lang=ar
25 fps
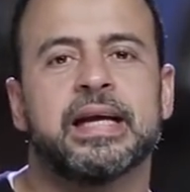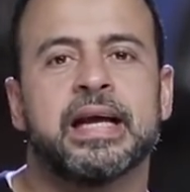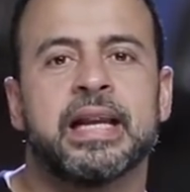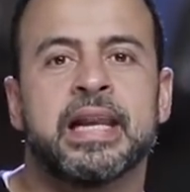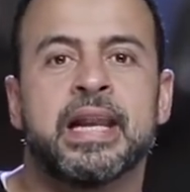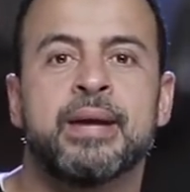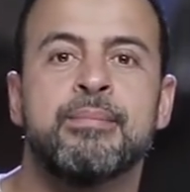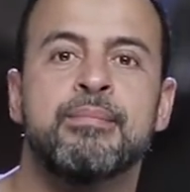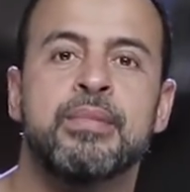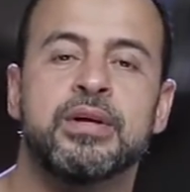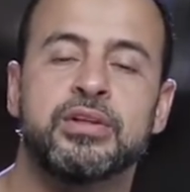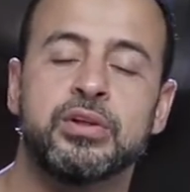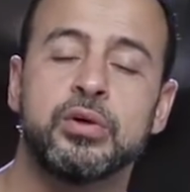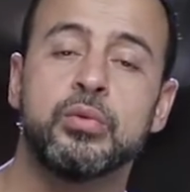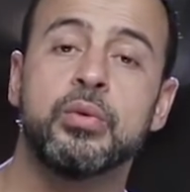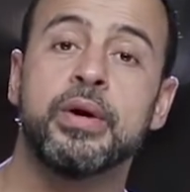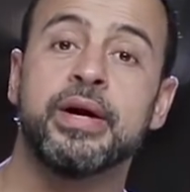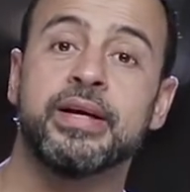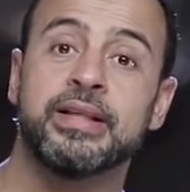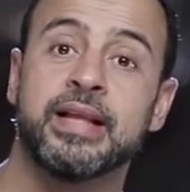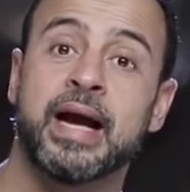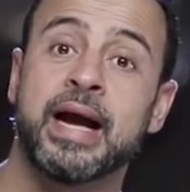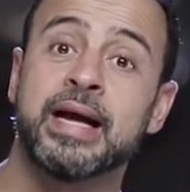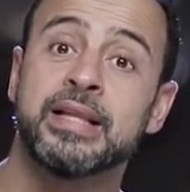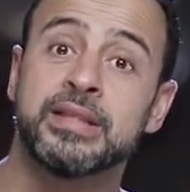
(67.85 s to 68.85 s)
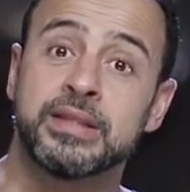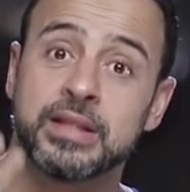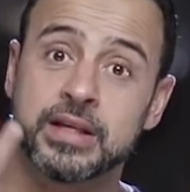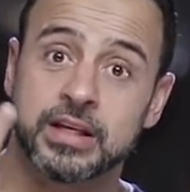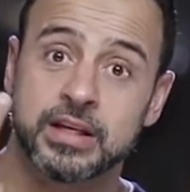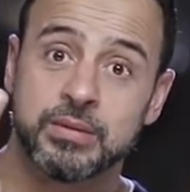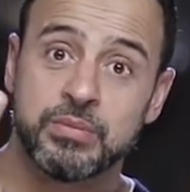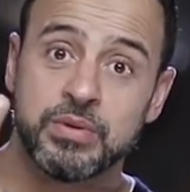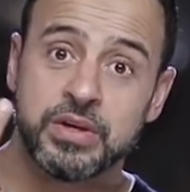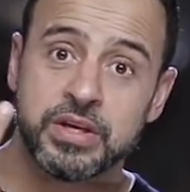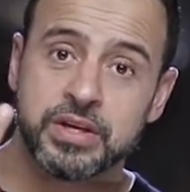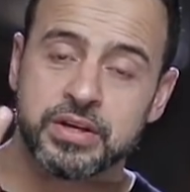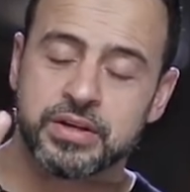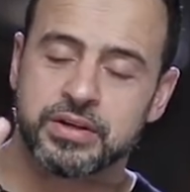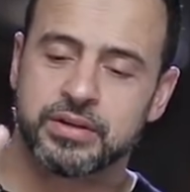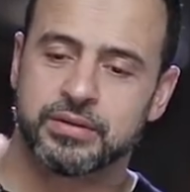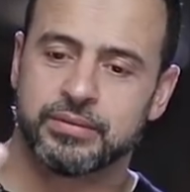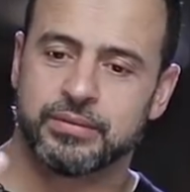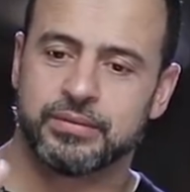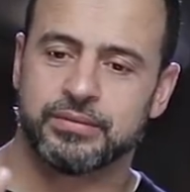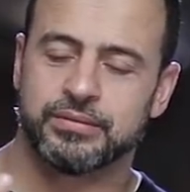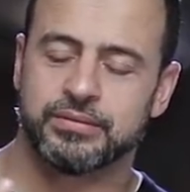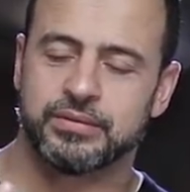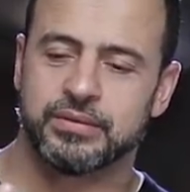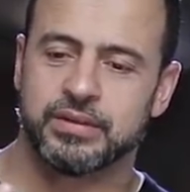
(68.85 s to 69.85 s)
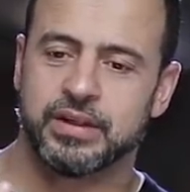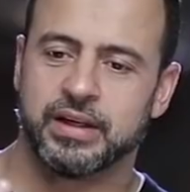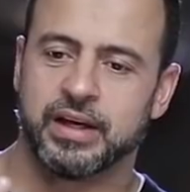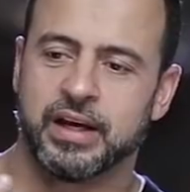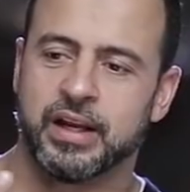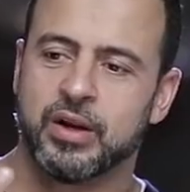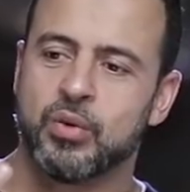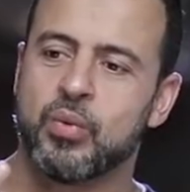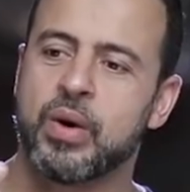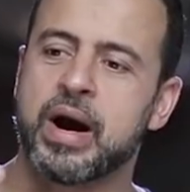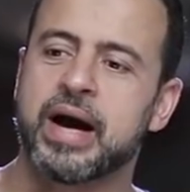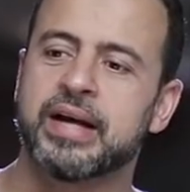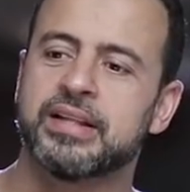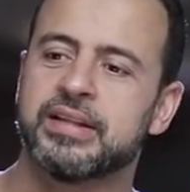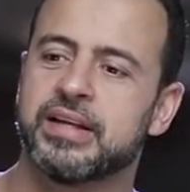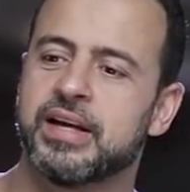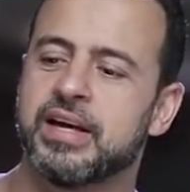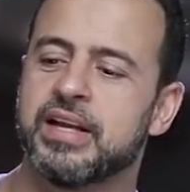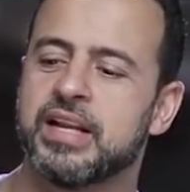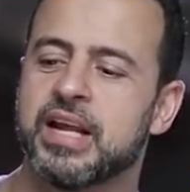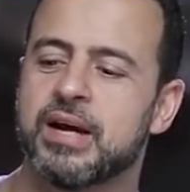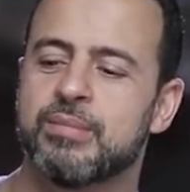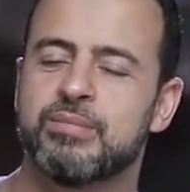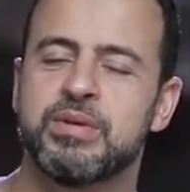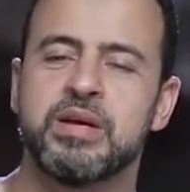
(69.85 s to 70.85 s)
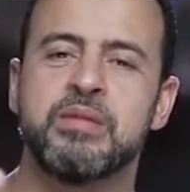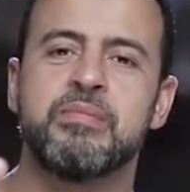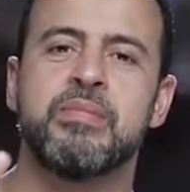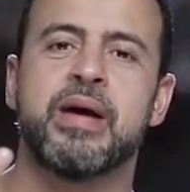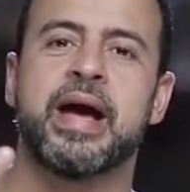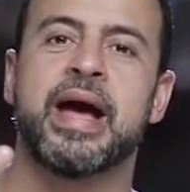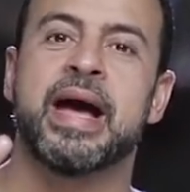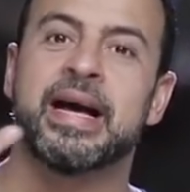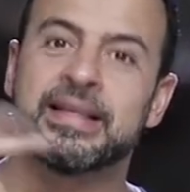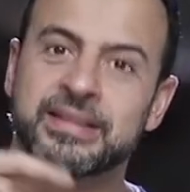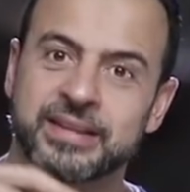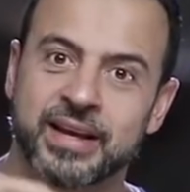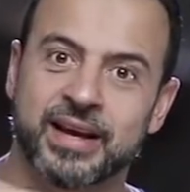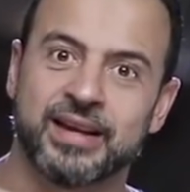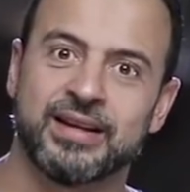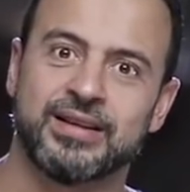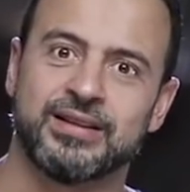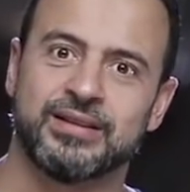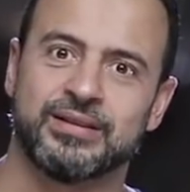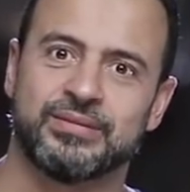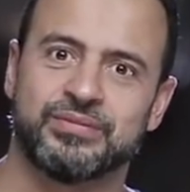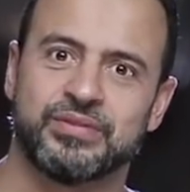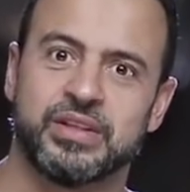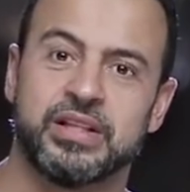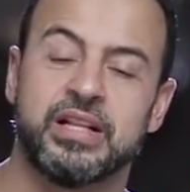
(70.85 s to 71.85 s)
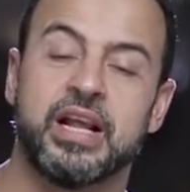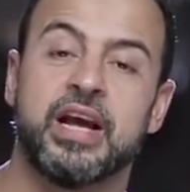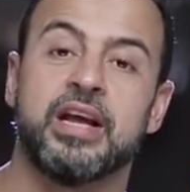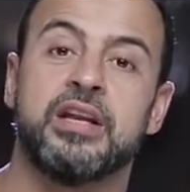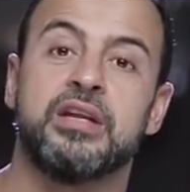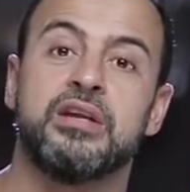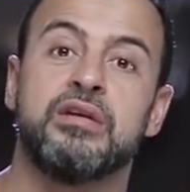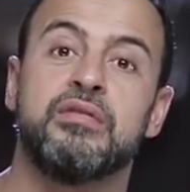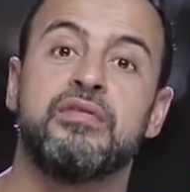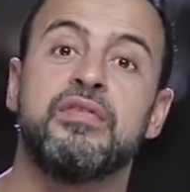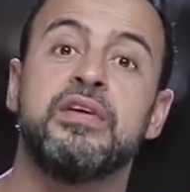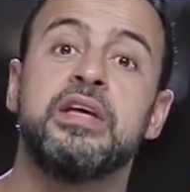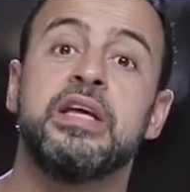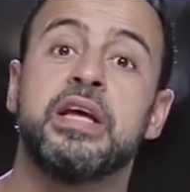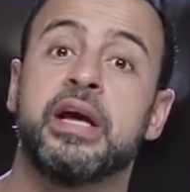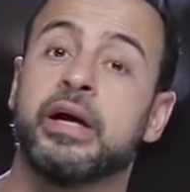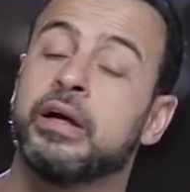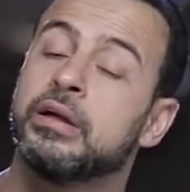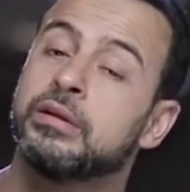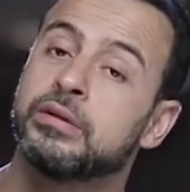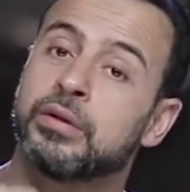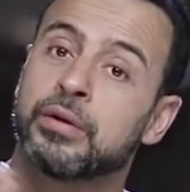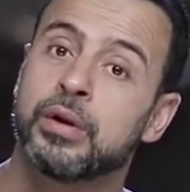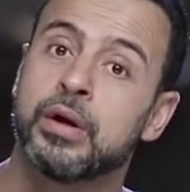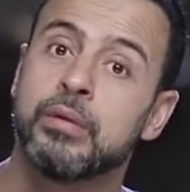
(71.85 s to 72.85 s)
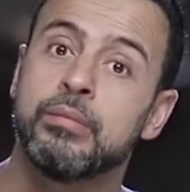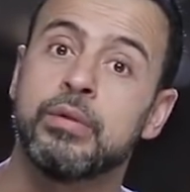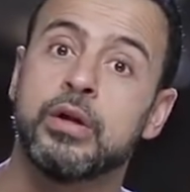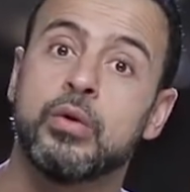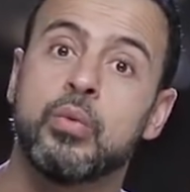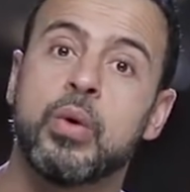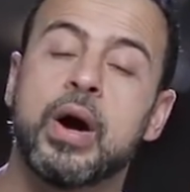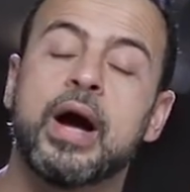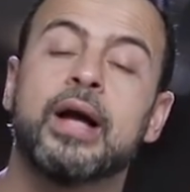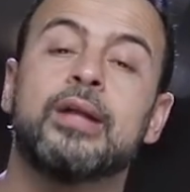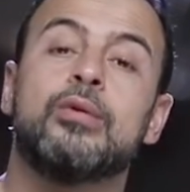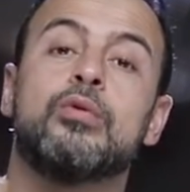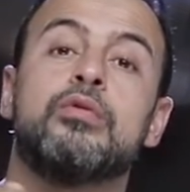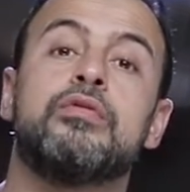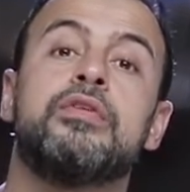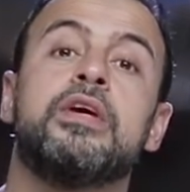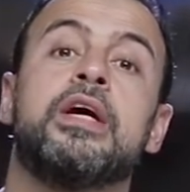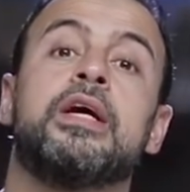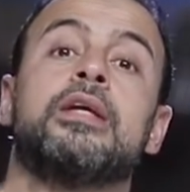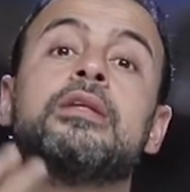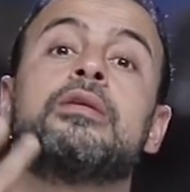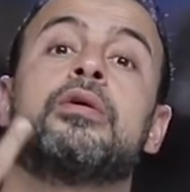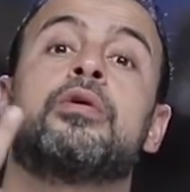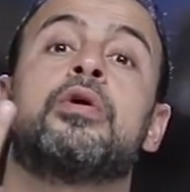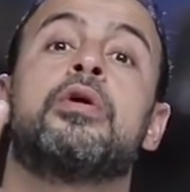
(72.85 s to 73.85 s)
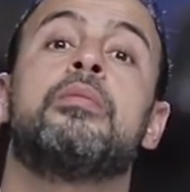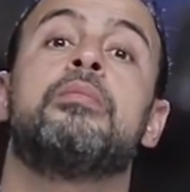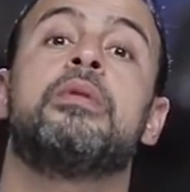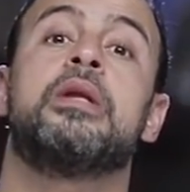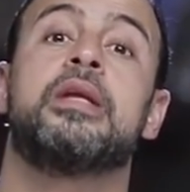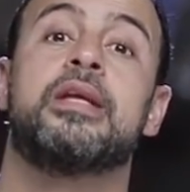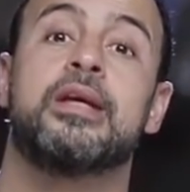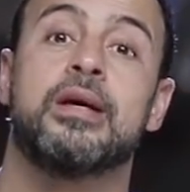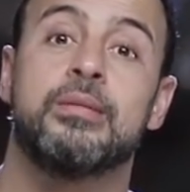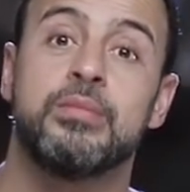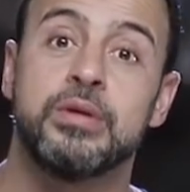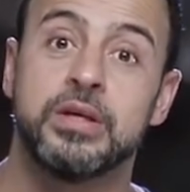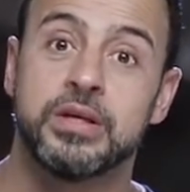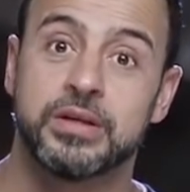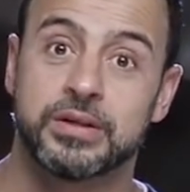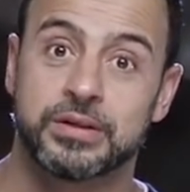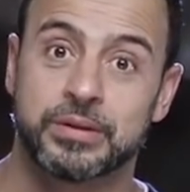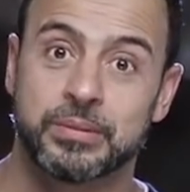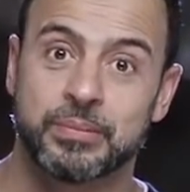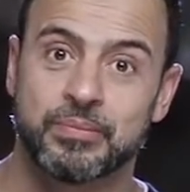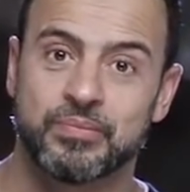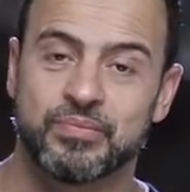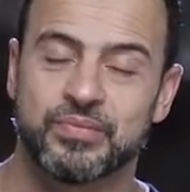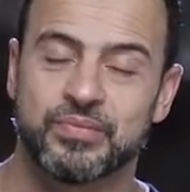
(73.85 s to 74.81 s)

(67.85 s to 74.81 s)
لما توعد حد كبير الوعد هنا بيبقى أتقل لأن في احترام الوعد وفي احترام الكبير